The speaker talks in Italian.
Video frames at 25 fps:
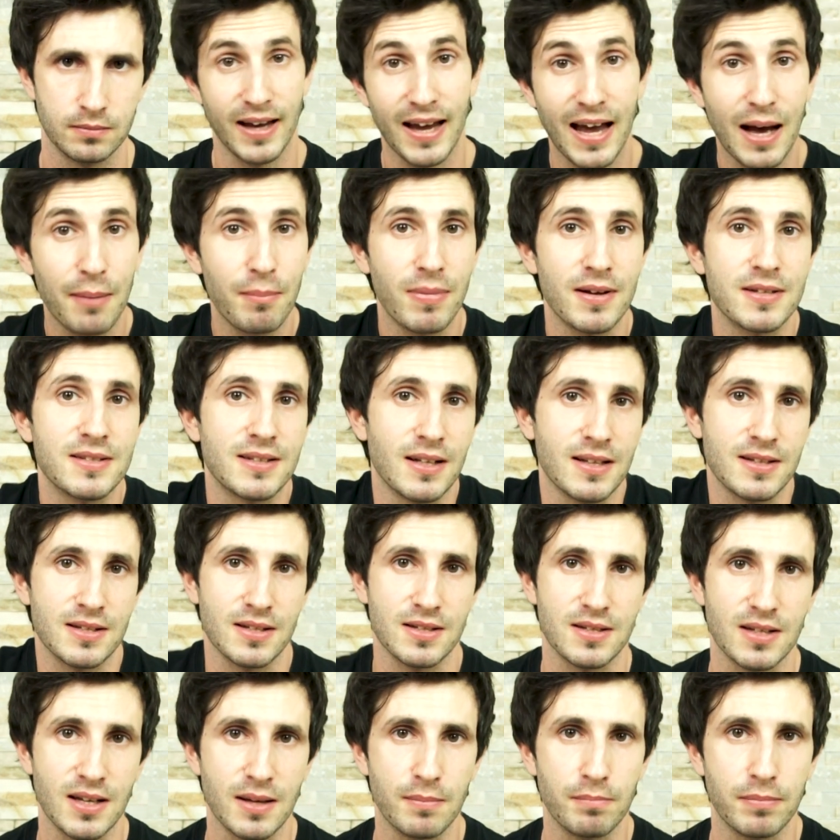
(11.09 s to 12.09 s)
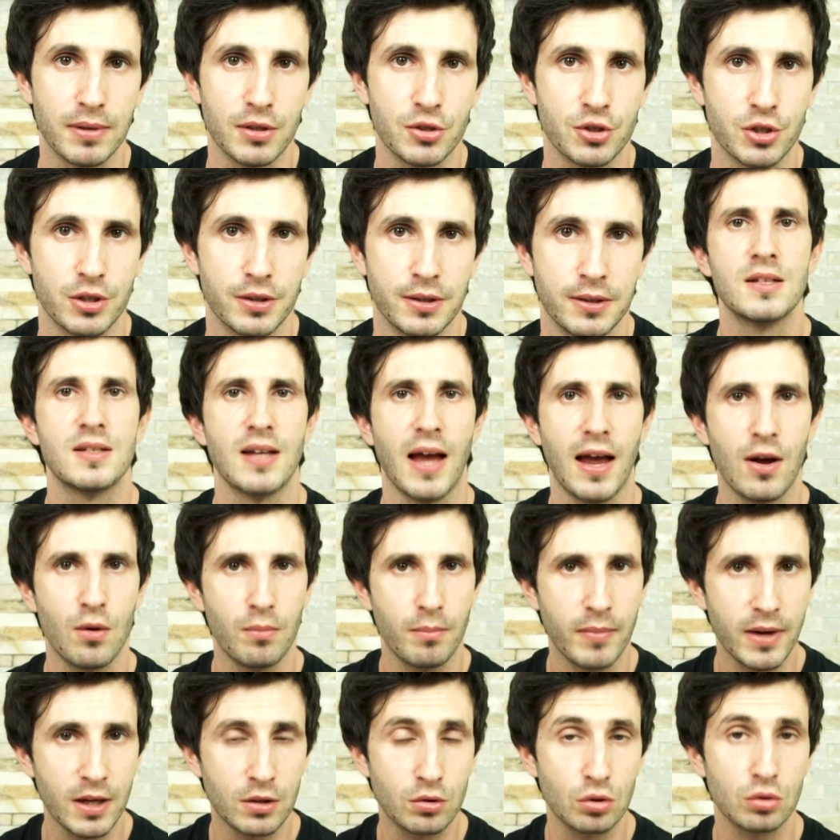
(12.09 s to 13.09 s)
È abbastanza semplice. Se hai
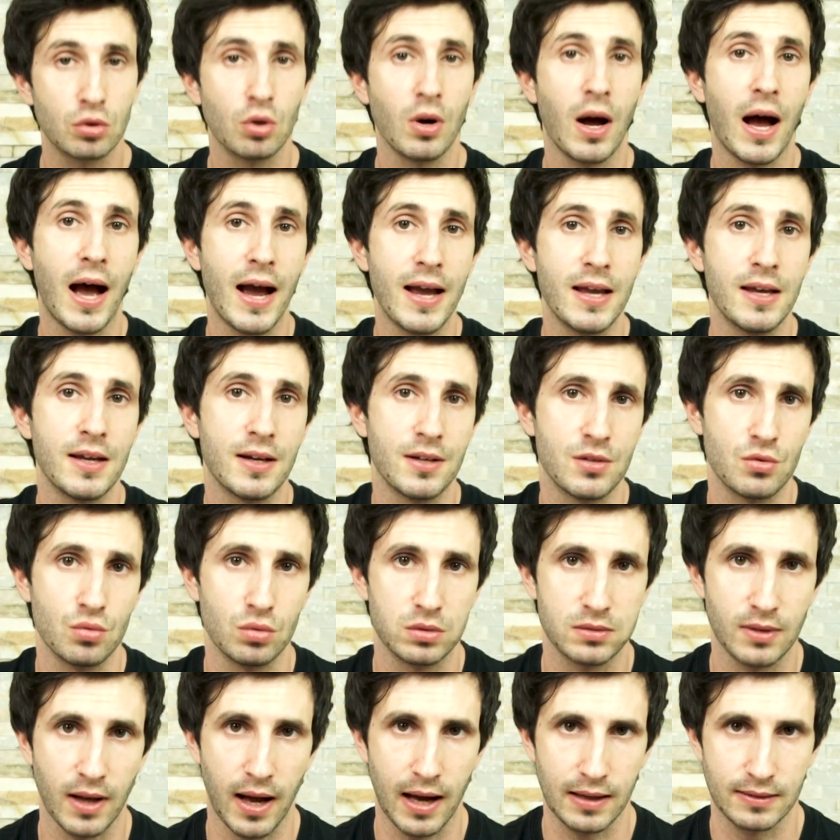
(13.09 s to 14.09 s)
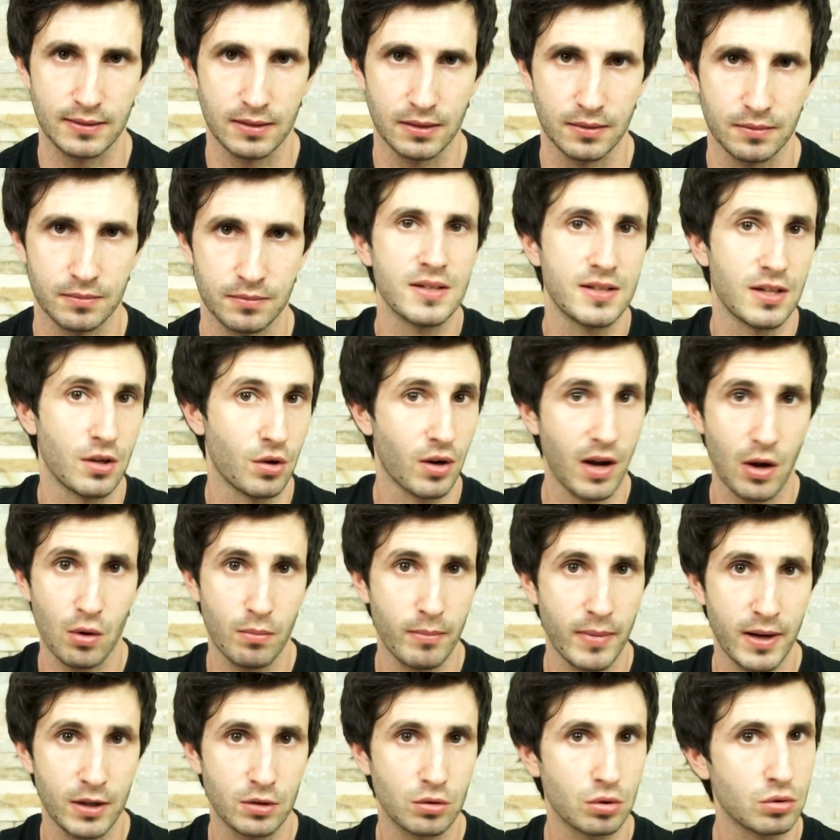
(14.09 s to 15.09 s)
un metodo hai risultati, se non hai un
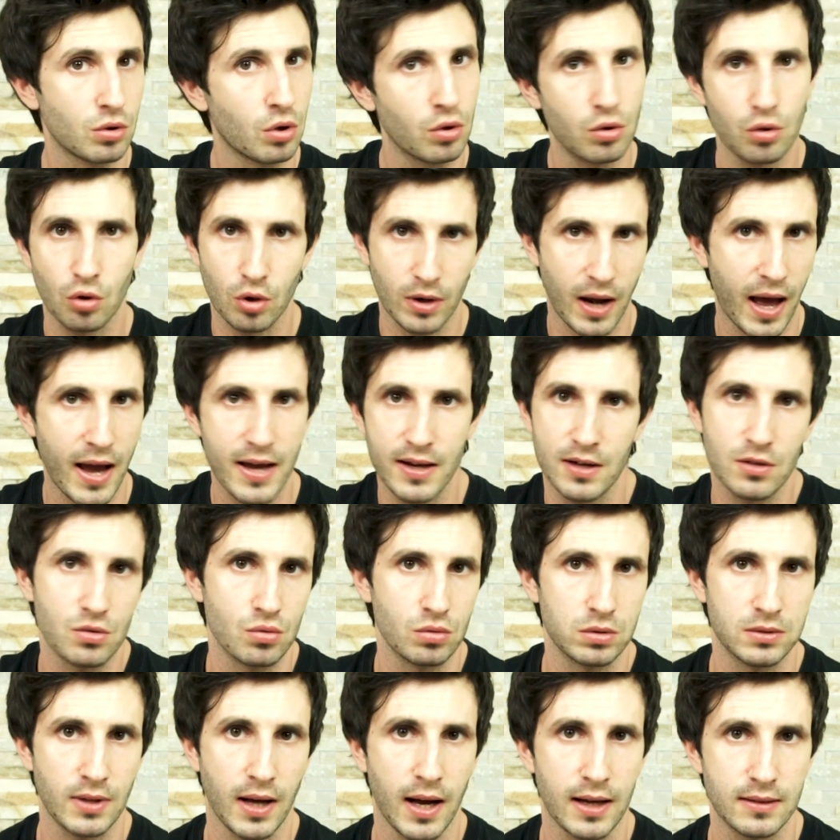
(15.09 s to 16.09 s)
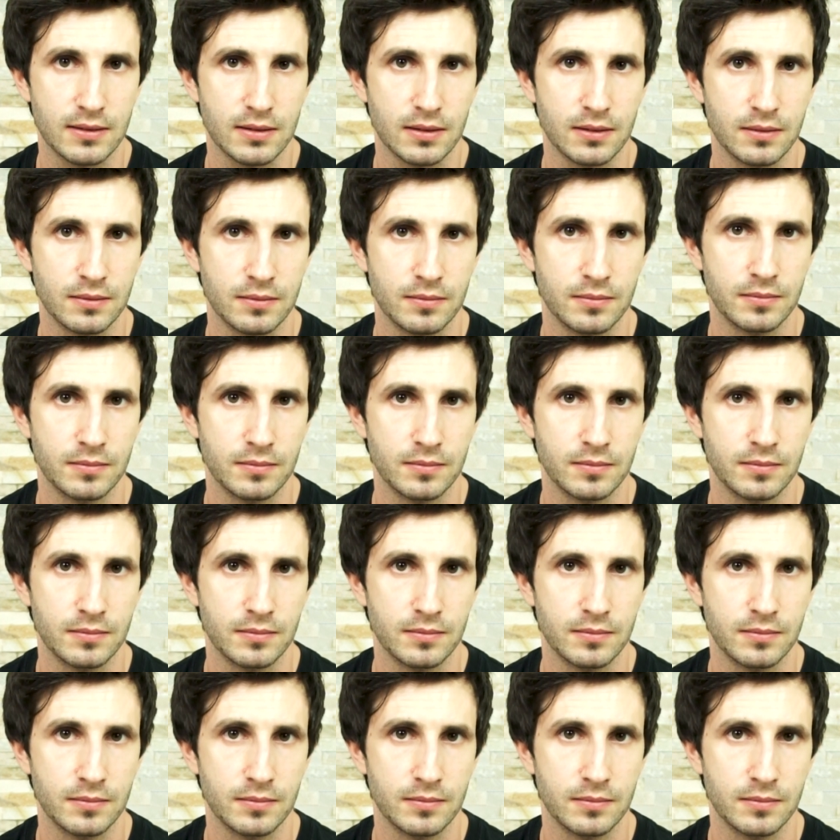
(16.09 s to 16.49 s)
metodo non hai risultati.